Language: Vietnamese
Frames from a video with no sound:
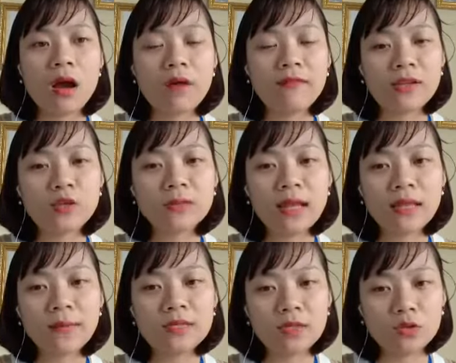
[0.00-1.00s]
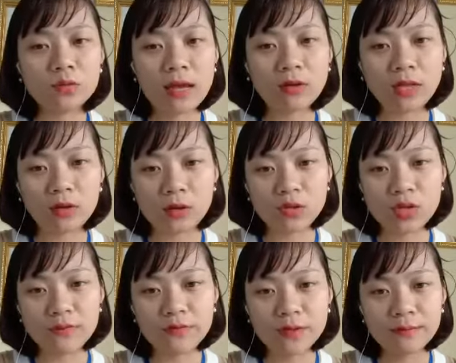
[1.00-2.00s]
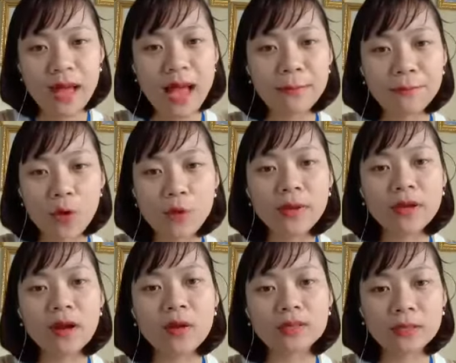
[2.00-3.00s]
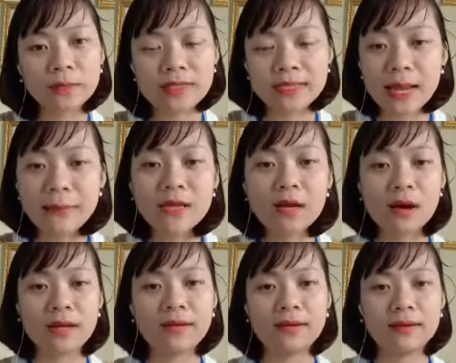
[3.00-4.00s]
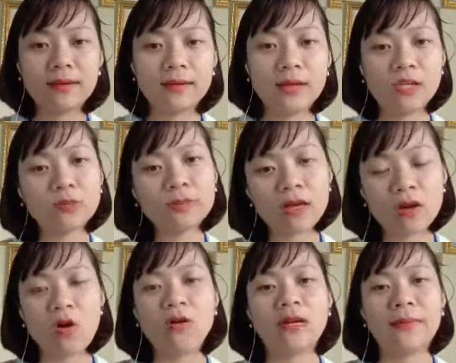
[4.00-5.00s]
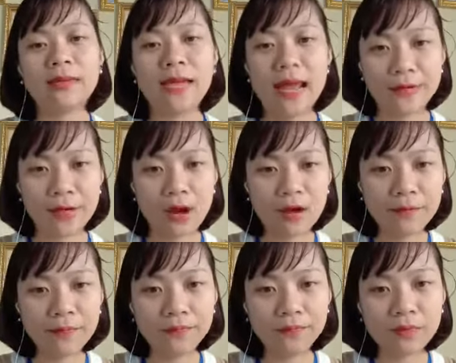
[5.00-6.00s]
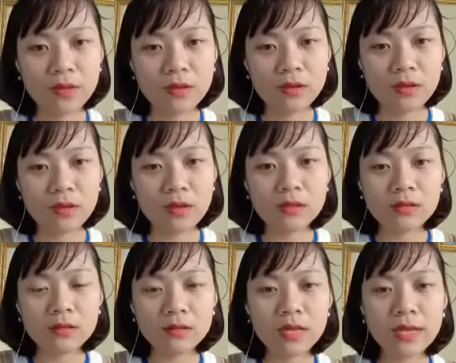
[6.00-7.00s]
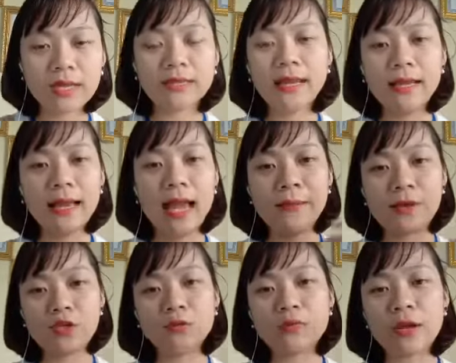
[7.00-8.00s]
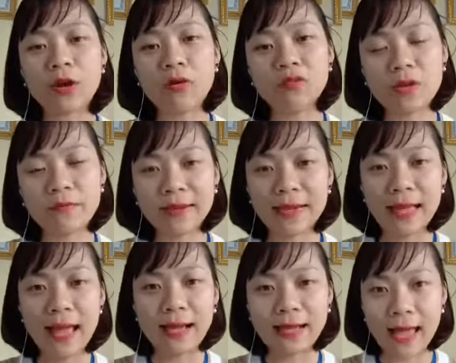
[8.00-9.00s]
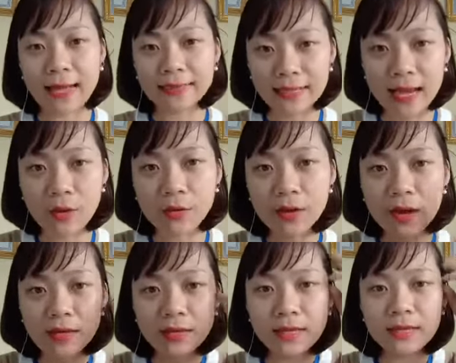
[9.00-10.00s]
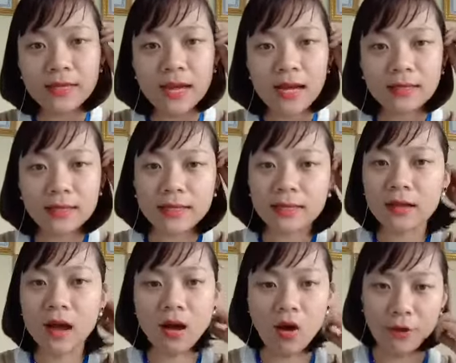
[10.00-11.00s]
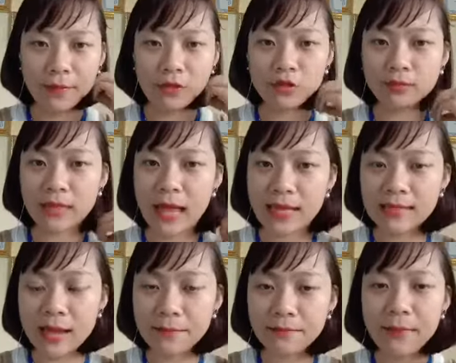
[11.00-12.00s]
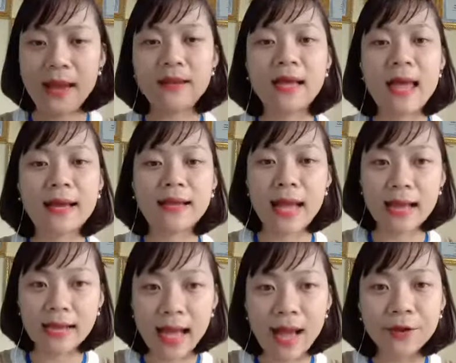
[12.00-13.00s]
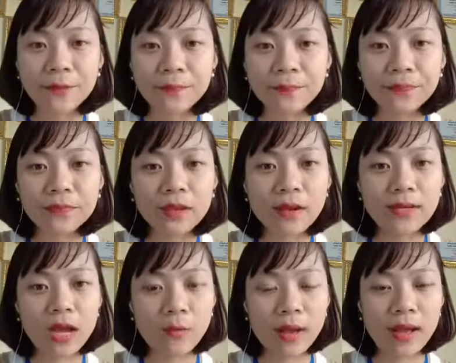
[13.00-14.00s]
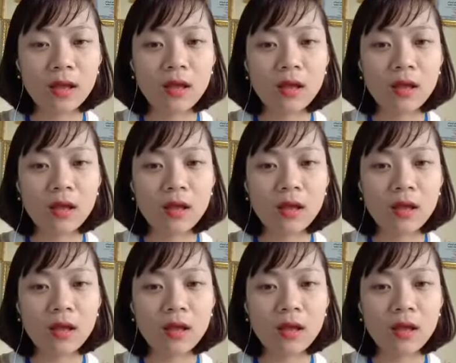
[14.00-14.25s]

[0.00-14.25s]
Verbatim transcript: Và chúng ta thậm chí chúng ta có thể nói chuyện với 40 người, thậm chí 50 người để chúng ta có được 5 đơn hàng đó. Thì cái tỷ lệ mà chúng ta nói chuyện với khách hàng càng nhiều thì gì ạ? Thì cái cơ hội mà chúng ta gì ạ? Bán được hàng càng cao. Các bạn hiểu không ạ?